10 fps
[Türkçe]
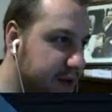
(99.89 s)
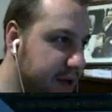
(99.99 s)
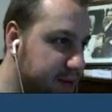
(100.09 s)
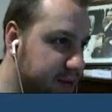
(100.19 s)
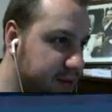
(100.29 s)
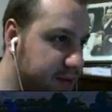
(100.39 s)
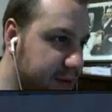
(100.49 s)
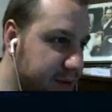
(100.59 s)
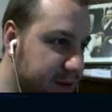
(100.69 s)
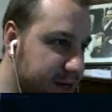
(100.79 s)
Hepsi
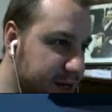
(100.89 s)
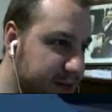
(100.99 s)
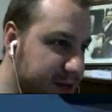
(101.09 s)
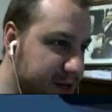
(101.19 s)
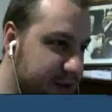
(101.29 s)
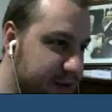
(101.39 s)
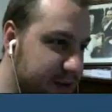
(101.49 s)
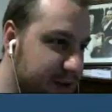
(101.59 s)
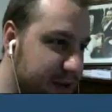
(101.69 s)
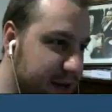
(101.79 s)
uyuyor. Mışıl mışıl
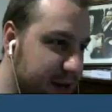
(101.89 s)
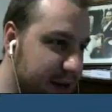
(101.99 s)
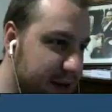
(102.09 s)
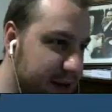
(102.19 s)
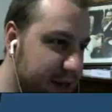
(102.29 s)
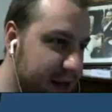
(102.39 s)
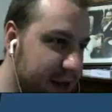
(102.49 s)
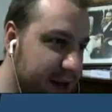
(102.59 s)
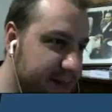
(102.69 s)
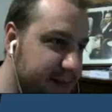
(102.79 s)
uyuyorlar karakterler.